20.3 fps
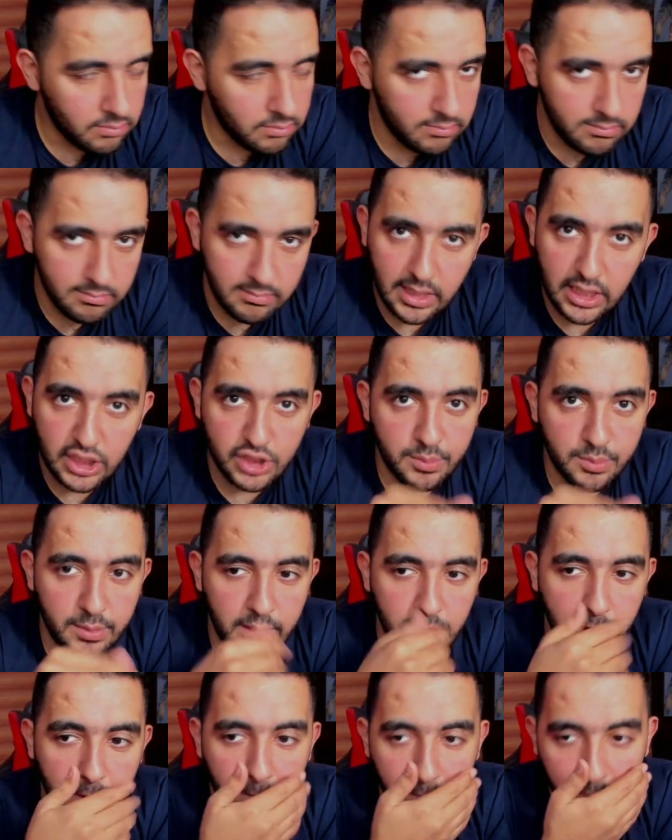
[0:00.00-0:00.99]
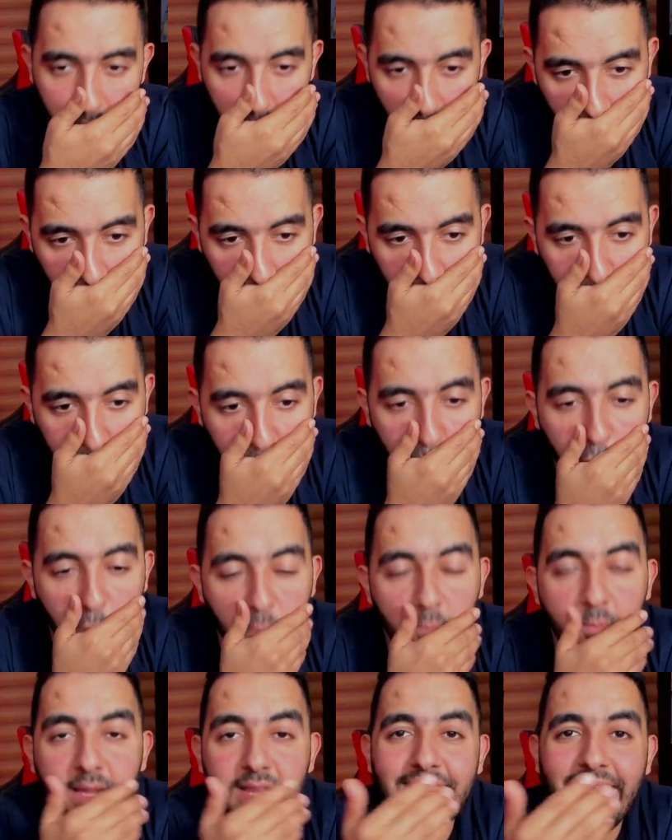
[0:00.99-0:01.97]
بلاش منها طول
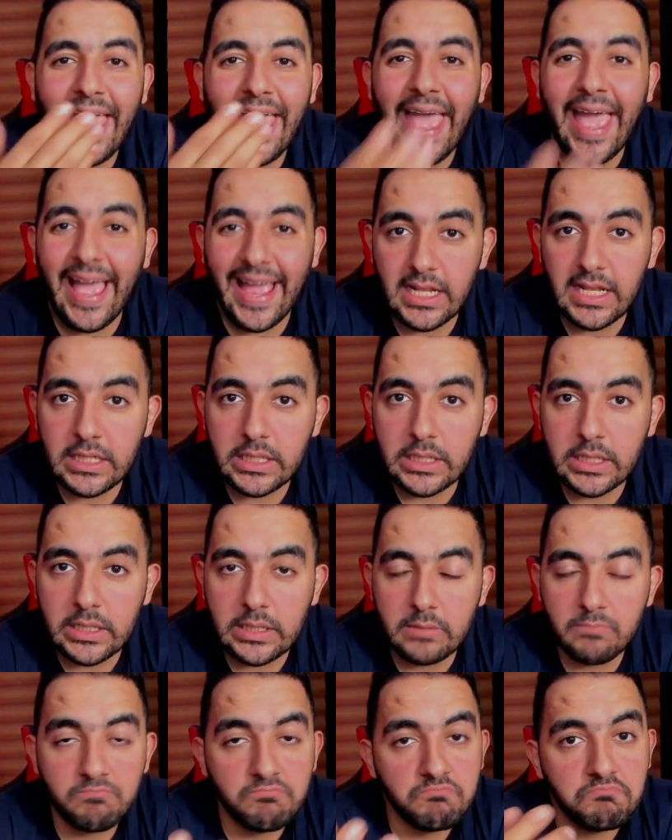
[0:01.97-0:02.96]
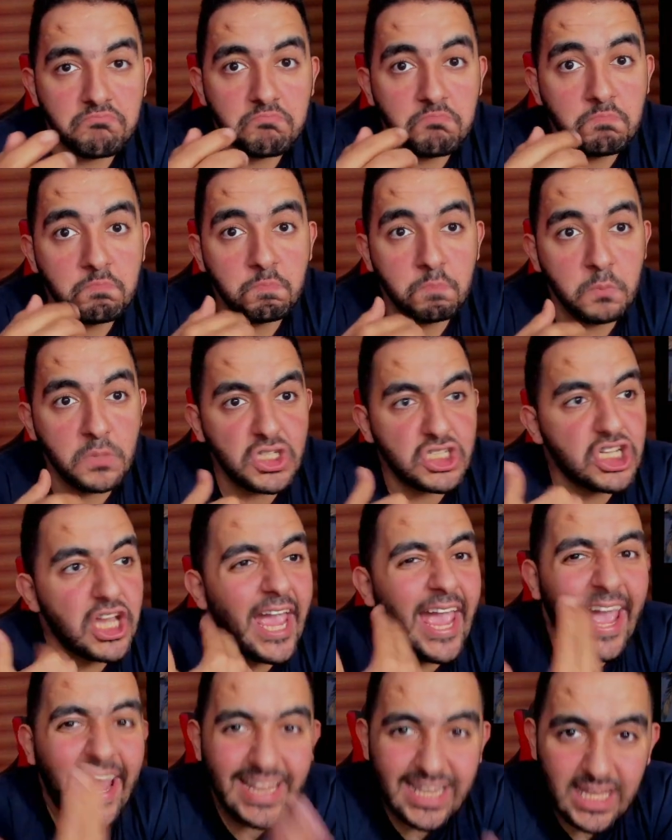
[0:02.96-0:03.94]
ما انت قاعد مش
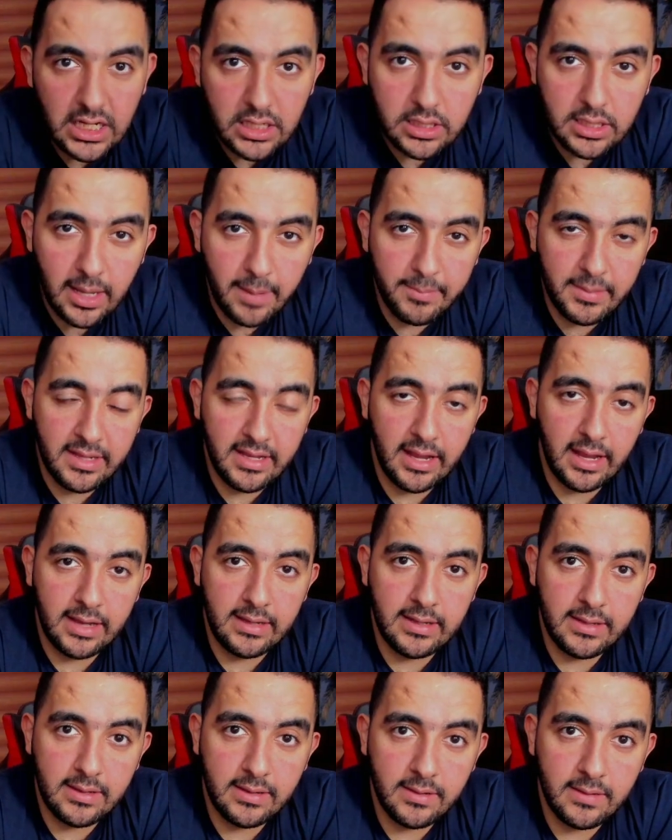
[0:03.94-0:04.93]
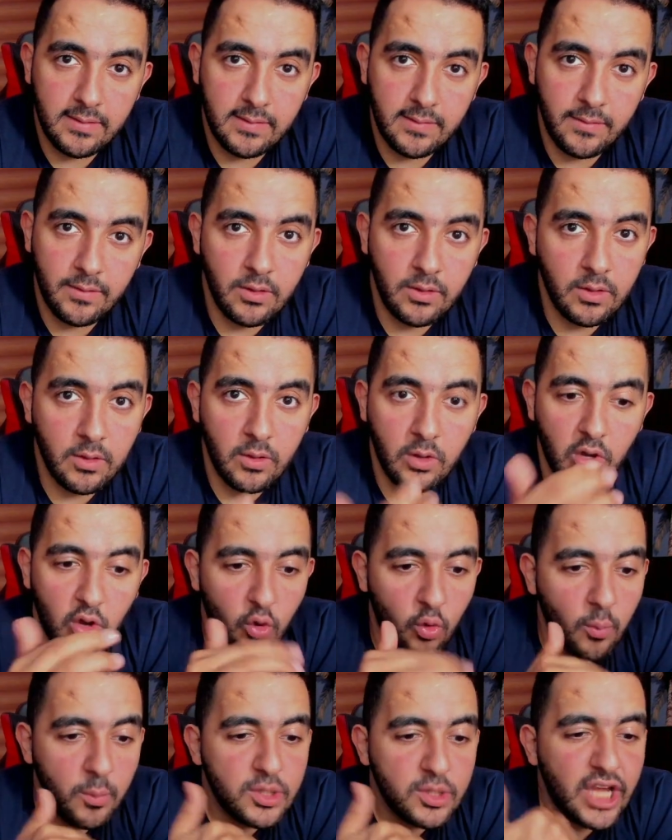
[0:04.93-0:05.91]
قادر تعمل اللي عليك
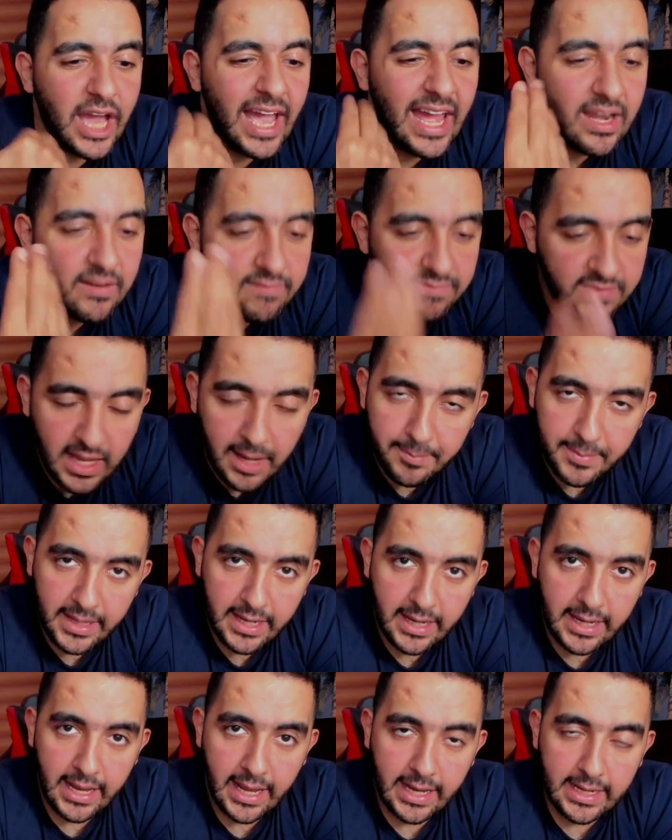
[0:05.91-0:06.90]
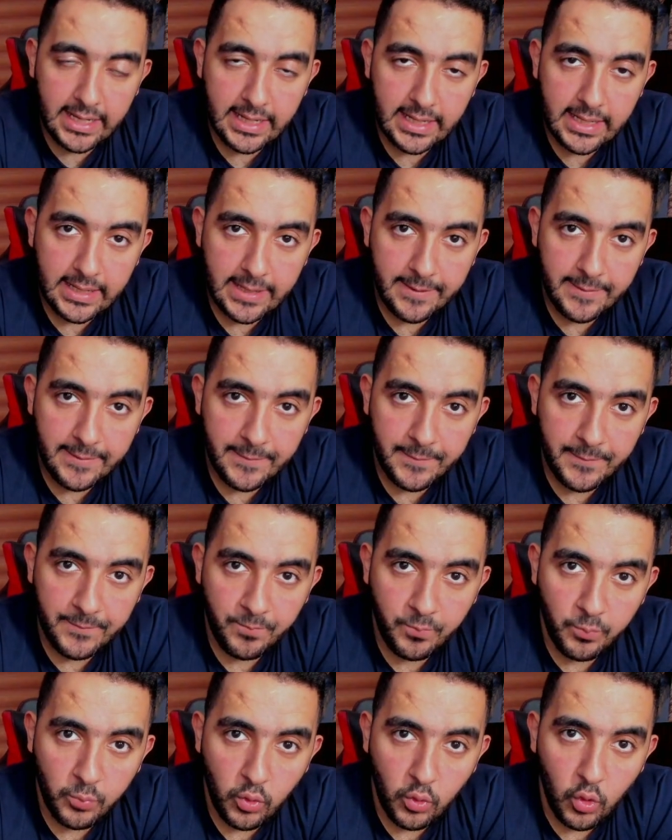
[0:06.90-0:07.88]
ومش عارف تعمل اللي عليك
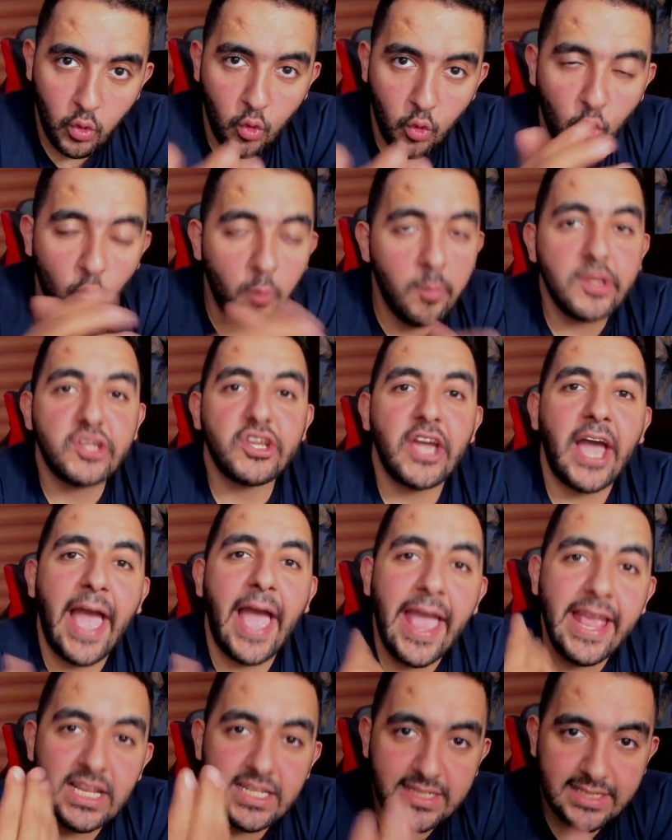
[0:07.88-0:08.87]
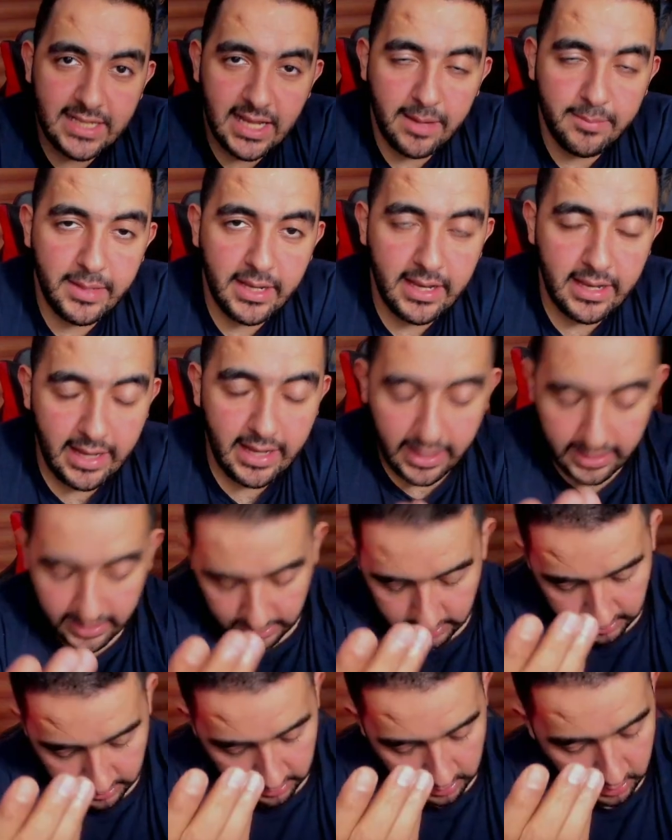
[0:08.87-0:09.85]
ومش عايز تعمل اللي عليك